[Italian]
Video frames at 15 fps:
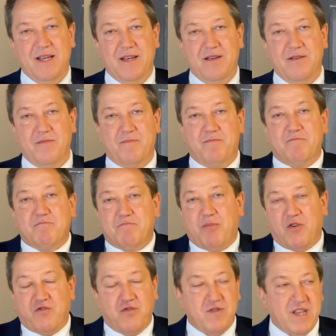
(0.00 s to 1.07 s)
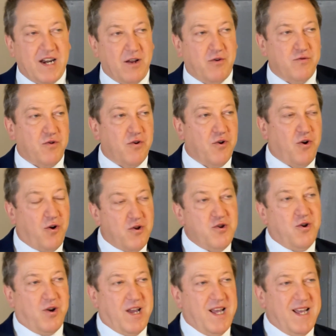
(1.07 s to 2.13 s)
eh, posso dire con
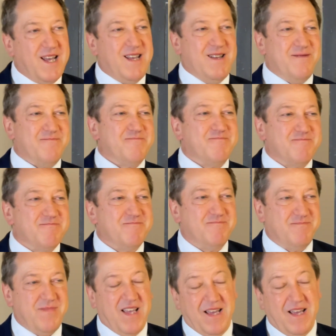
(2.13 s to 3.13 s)
orgoglio che, mh, mm,